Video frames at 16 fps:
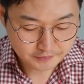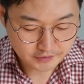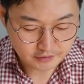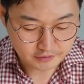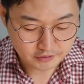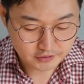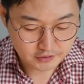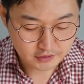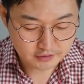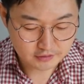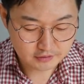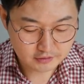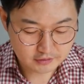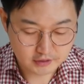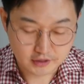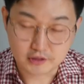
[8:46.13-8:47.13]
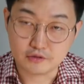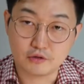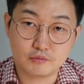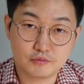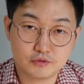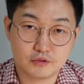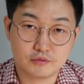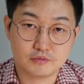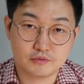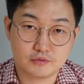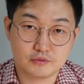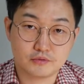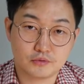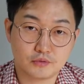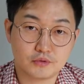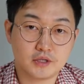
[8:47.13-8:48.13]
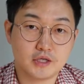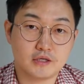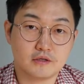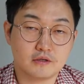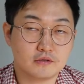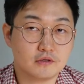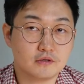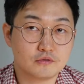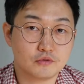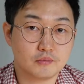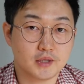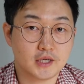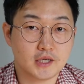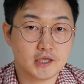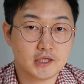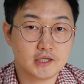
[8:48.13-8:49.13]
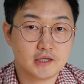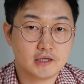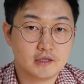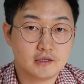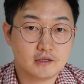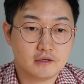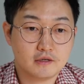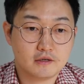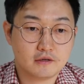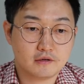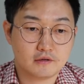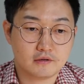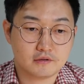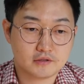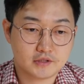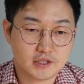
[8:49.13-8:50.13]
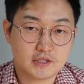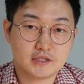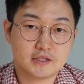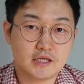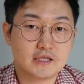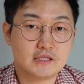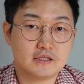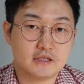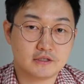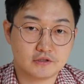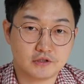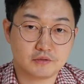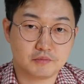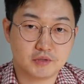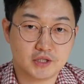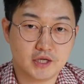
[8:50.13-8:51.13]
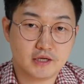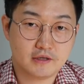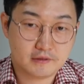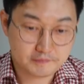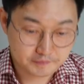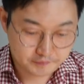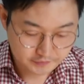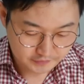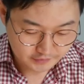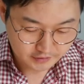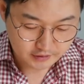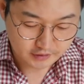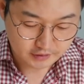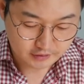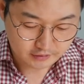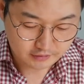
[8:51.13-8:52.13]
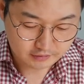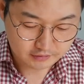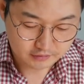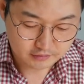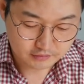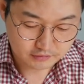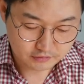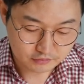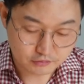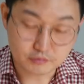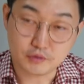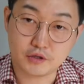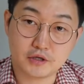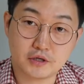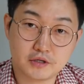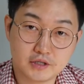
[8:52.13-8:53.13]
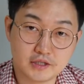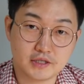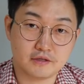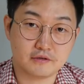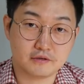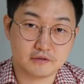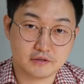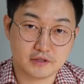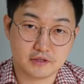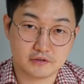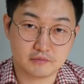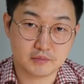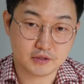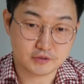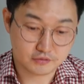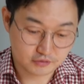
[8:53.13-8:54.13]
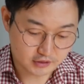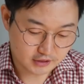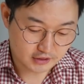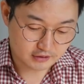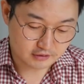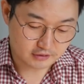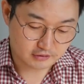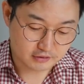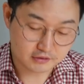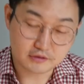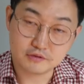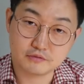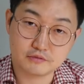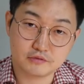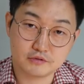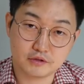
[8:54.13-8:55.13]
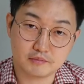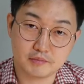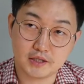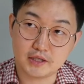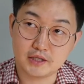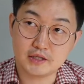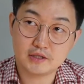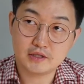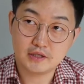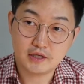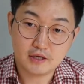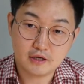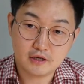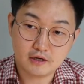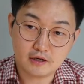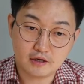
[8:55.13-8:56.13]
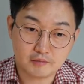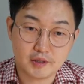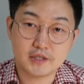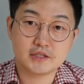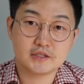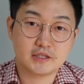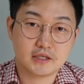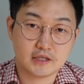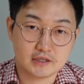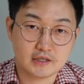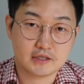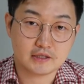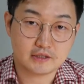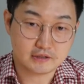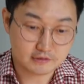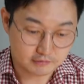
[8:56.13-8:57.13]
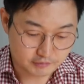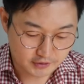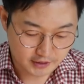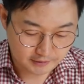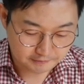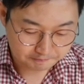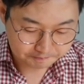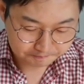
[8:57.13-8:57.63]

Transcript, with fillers: 어, 이 책은 제가 너무너무 좋게 읽어서 조만간 어, 책을 살 예정입니다. 네. 조금 어렵긴 해요. 근데 정말 추천해드려요. 이거 읽고 정말 아, 많은 생각을 하게 됐습니다.